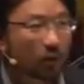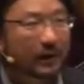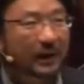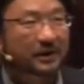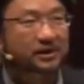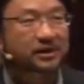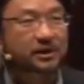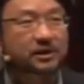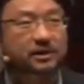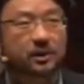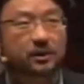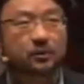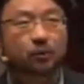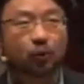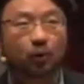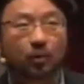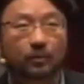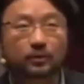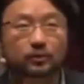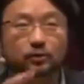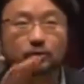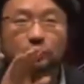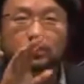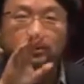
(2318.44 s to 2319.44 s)
感谢神，我
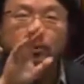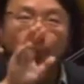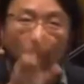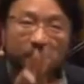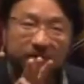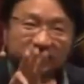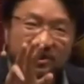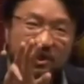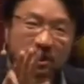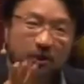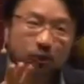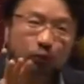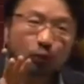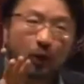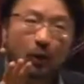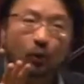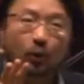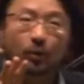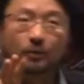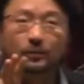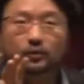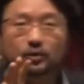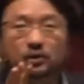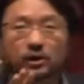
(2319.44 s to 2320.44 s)
们我们近段我
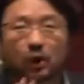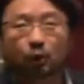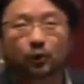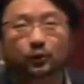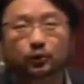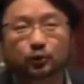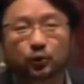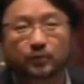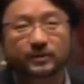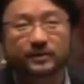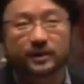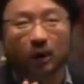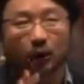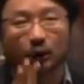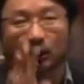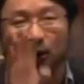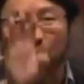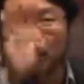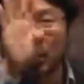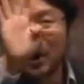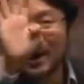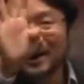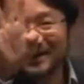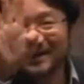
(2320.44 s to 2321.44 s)
们教会最少
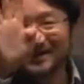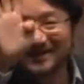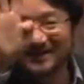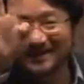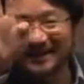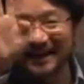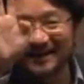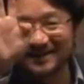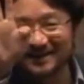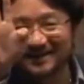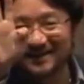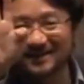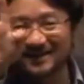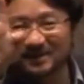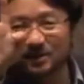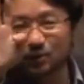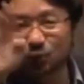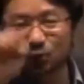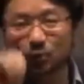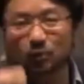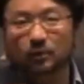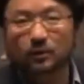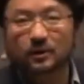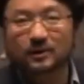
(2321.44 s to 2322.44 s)
有三四
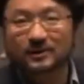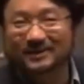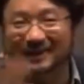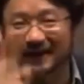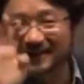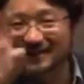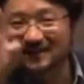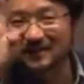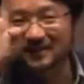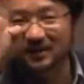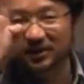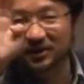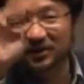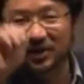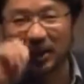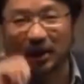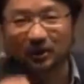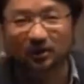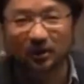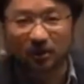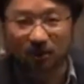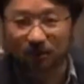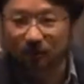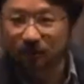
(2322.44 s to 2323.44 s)
三四个家
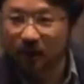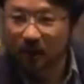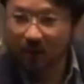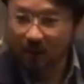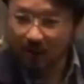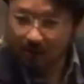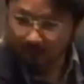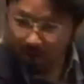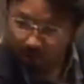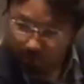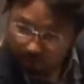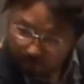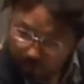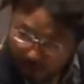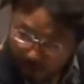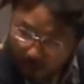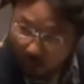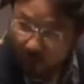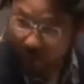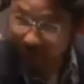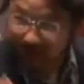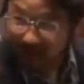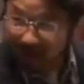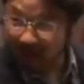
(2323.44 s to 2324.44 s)
庭，
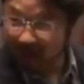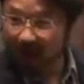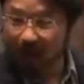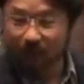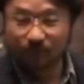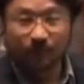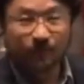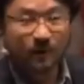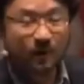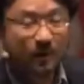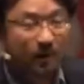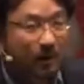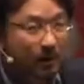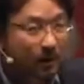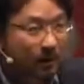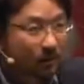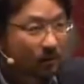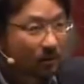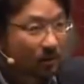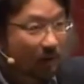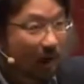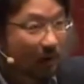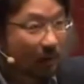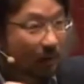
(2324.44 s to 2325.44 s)
表达了
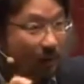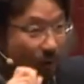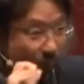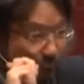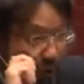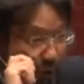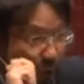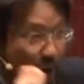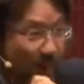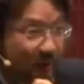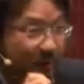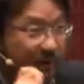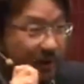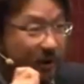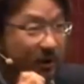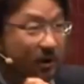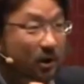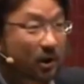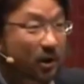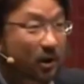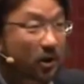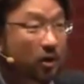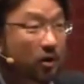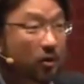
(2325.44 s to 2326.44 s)
他们愿意
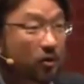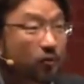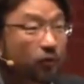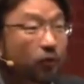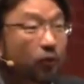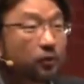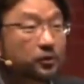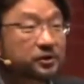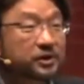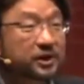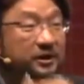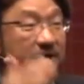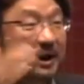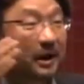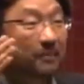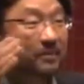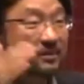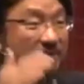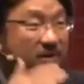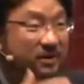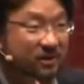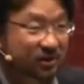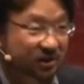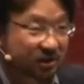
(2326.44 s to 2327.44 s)
奉献他们
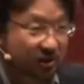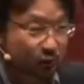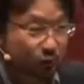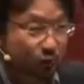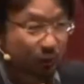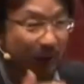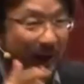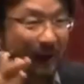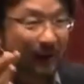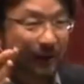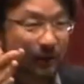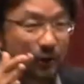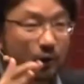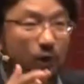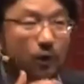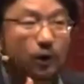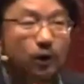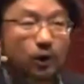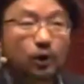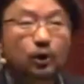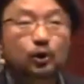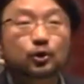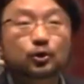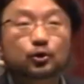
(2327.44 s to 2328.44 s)
自己出来
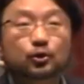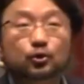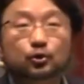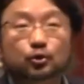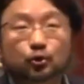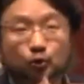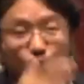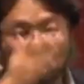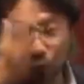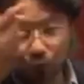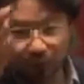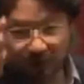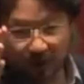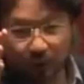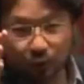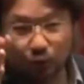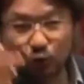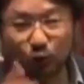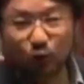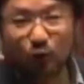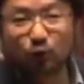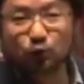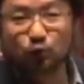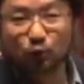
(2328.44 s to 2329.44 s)
读神
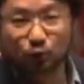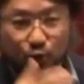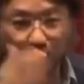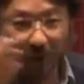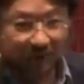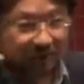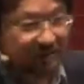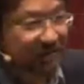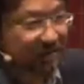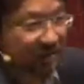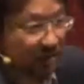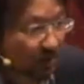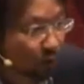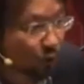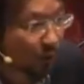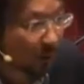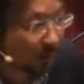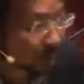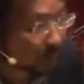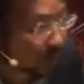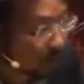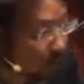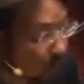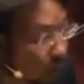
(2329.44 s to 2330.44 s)
学、做全时间传
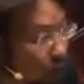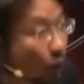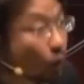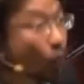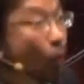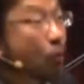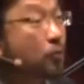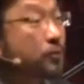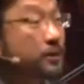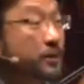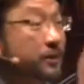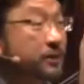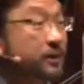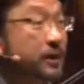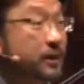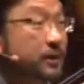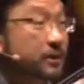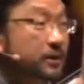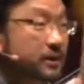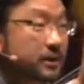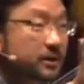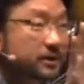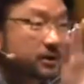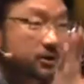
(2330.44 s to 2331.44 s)
道工人的
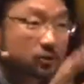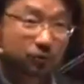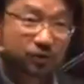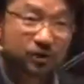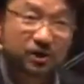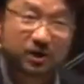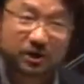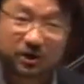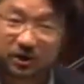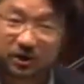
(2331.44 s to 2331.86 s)
这种信